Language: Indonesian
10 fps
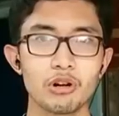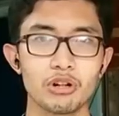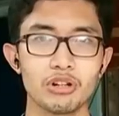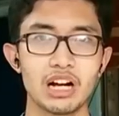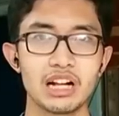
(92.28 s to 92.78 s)

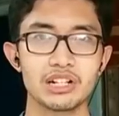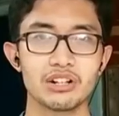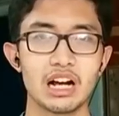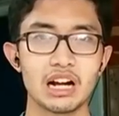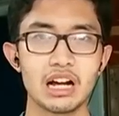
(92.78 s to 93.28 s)
Woro dan
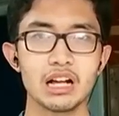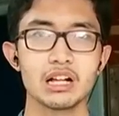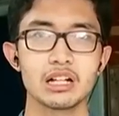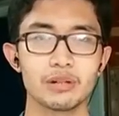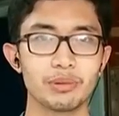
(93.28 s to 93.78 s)
saudara.
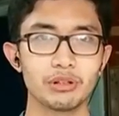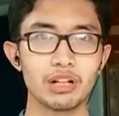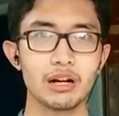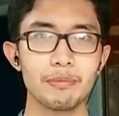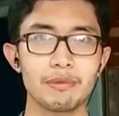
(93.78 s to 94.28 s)

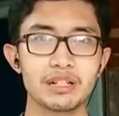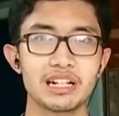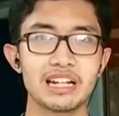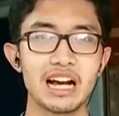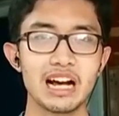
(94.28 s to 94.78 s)
Sebetulnya
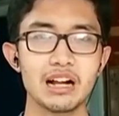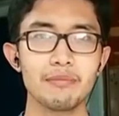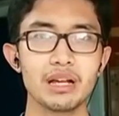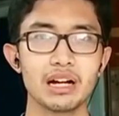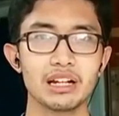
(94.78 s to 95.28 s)

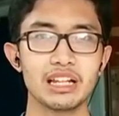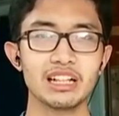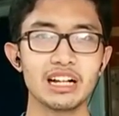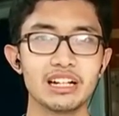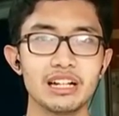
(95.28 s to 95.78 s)
persediaan minyak
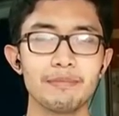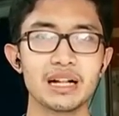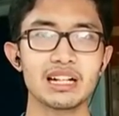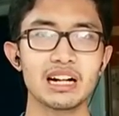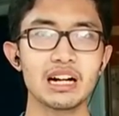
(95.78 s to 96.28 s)
kita di
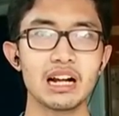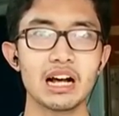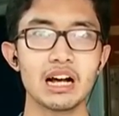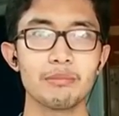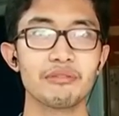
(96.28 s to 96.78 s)
pasaran
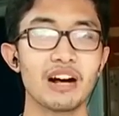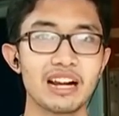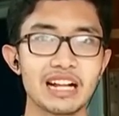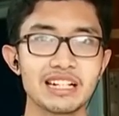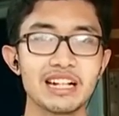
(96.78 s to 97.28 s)
uh,
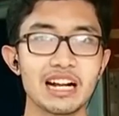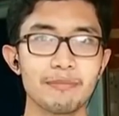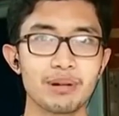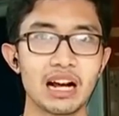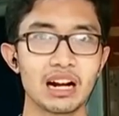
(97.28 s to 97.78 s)
bervariasi dari
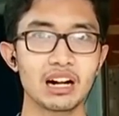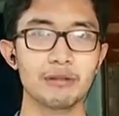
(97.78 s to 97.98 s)
pedagang